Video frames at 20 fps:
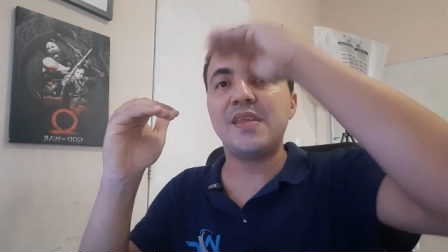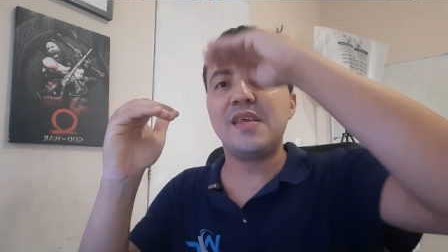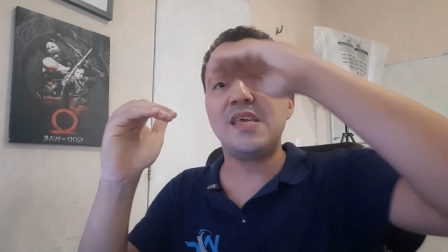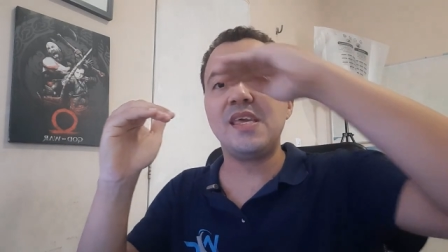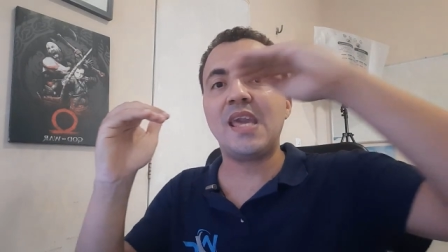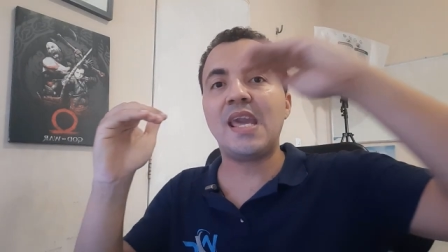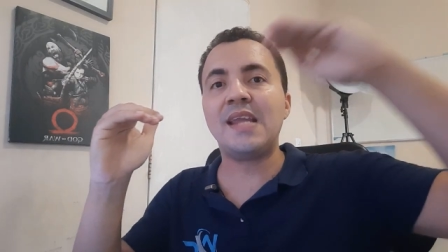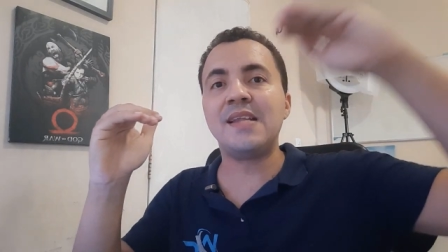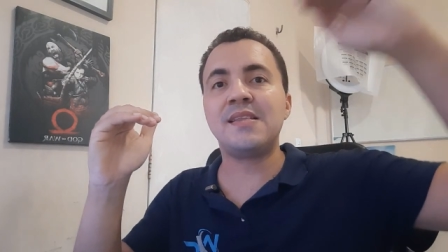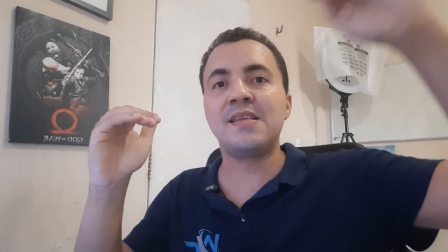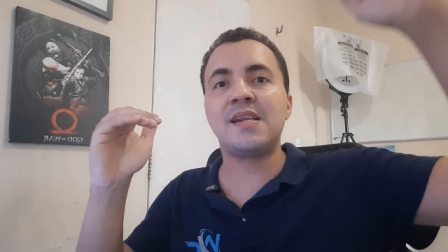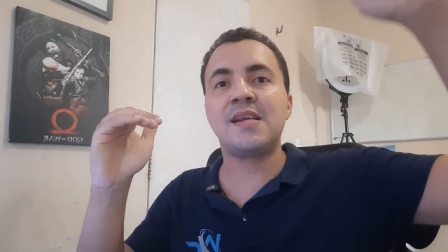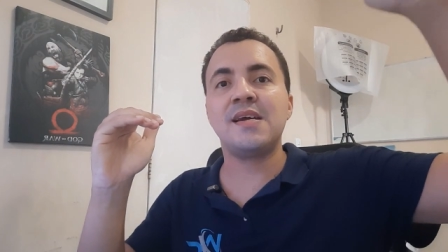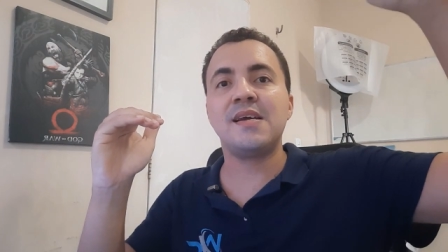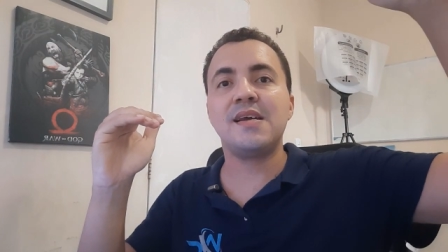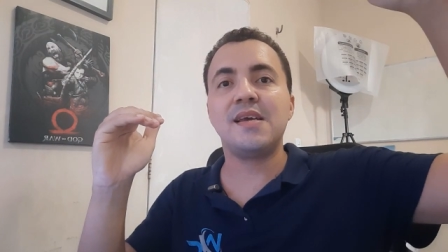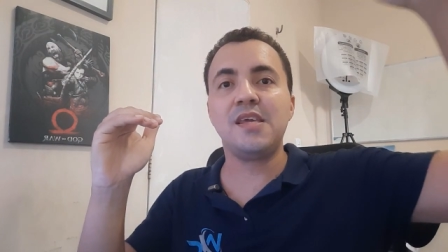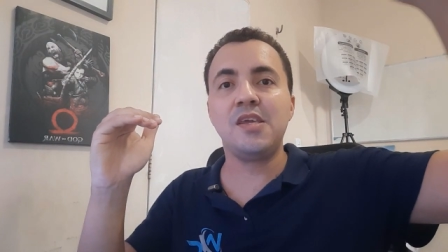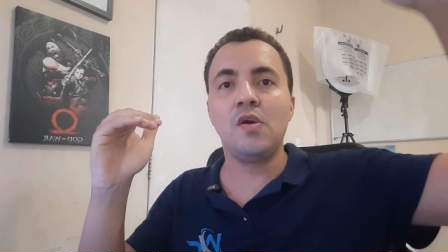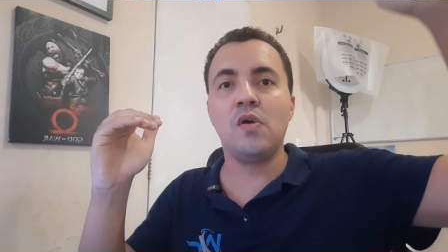e entra
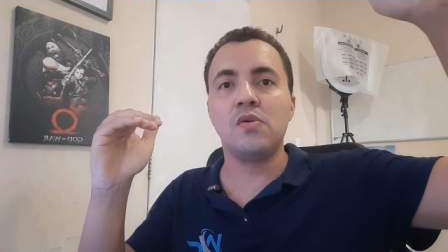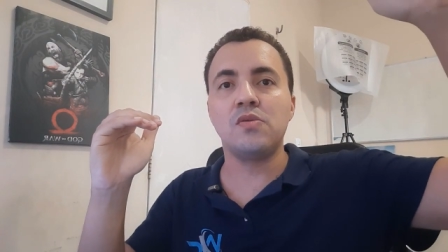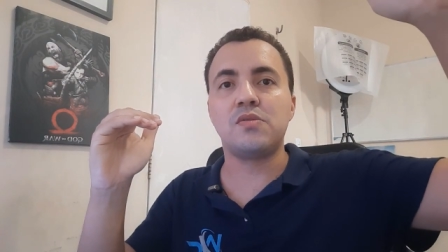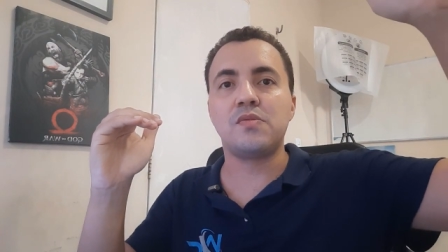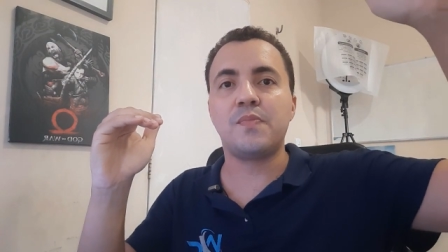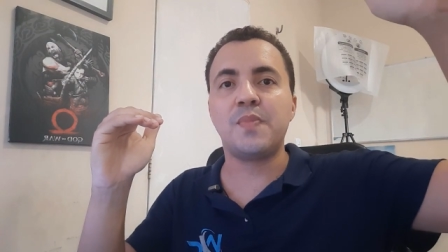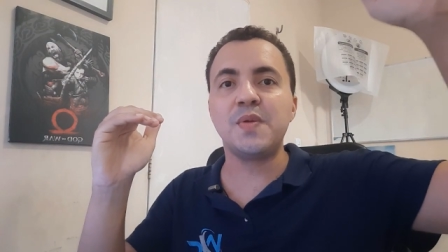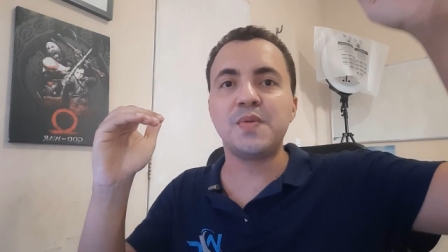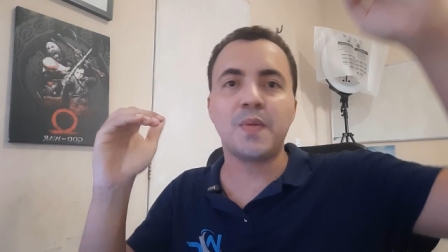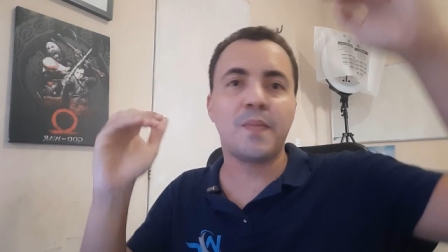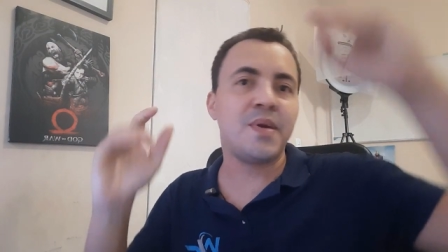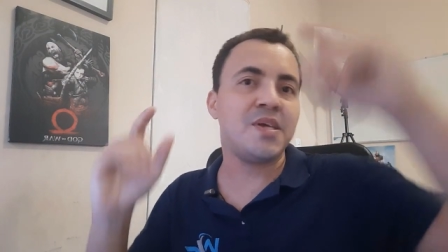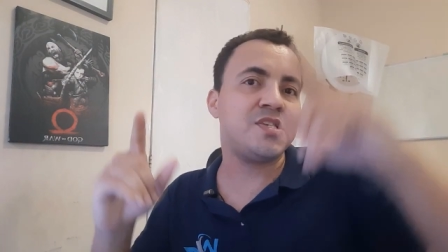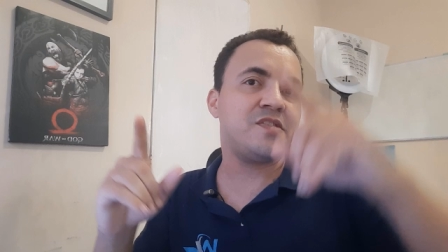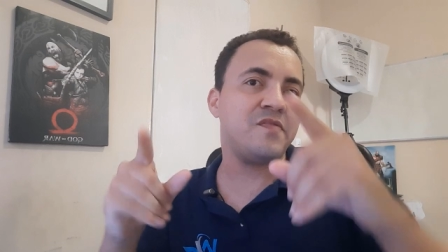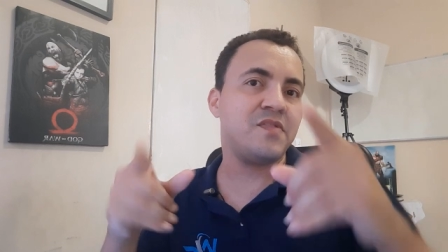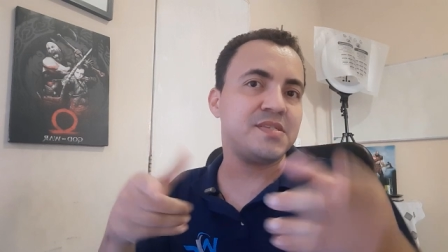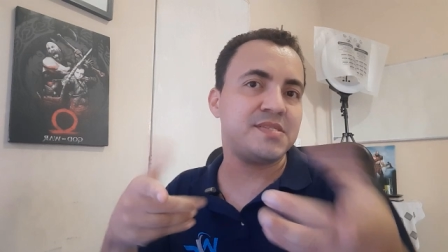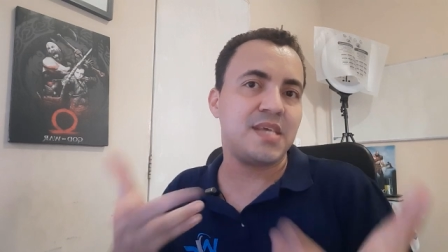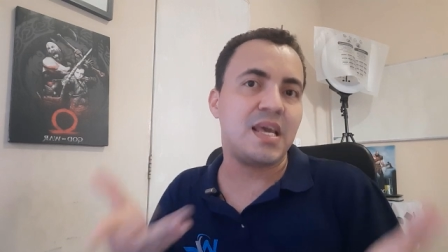em outro, principalmente
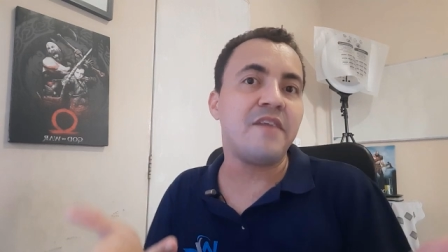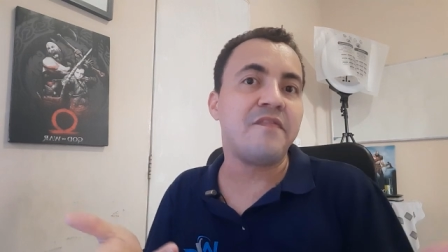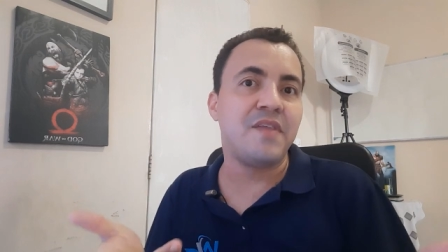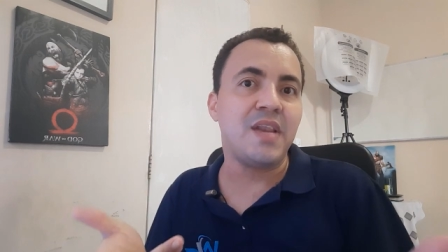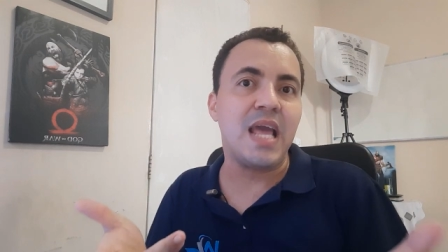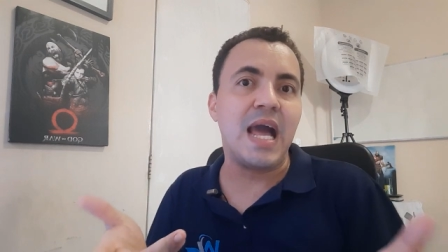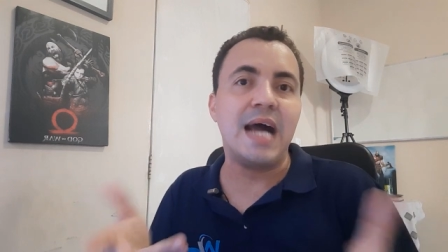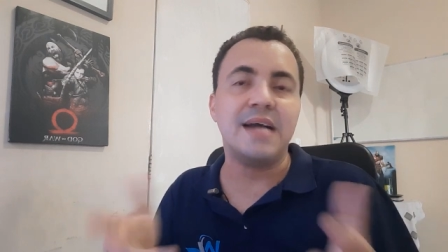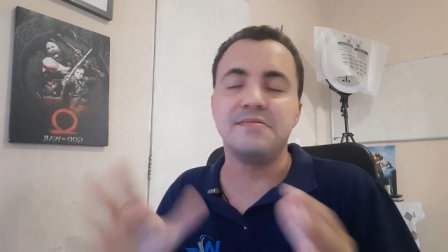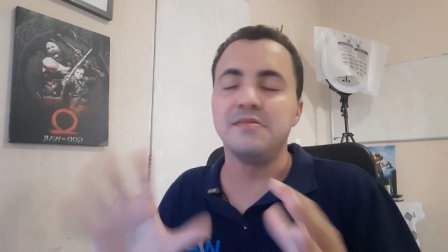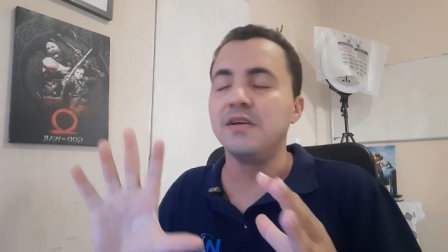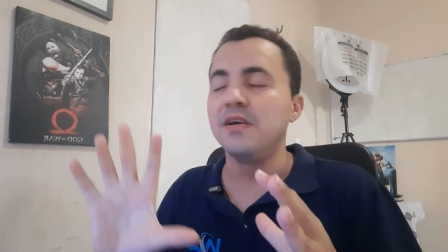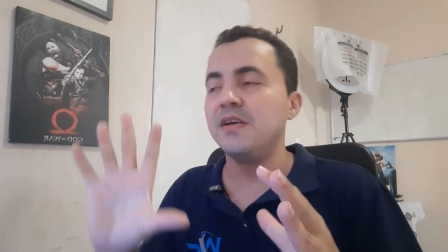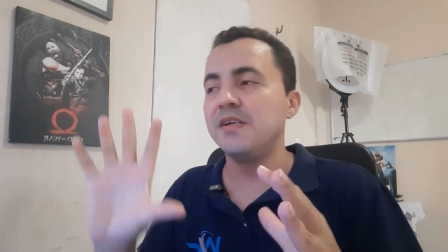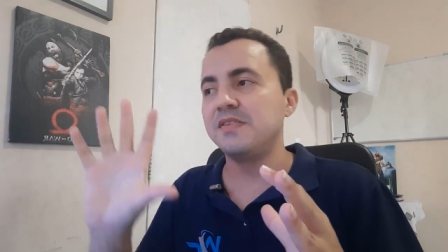se você é afiliado.